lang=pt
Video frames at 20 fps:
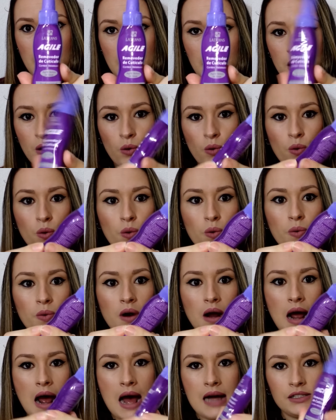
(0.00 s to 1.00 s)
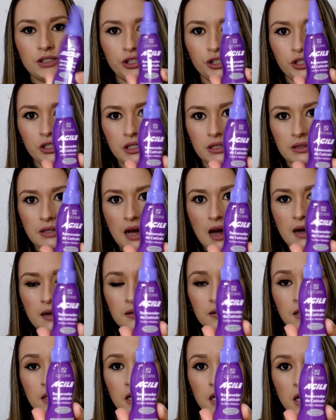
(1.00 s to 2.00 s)
é o Agile,
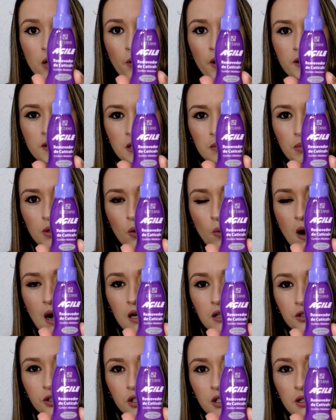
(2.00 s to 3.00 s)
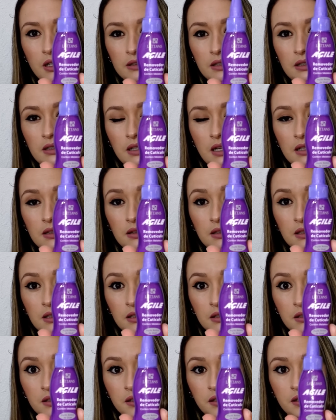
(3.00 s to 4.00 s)
tá? Eu recebi o Agile lá da
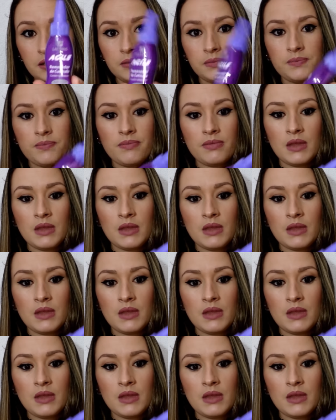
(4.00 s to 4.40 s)
Latans.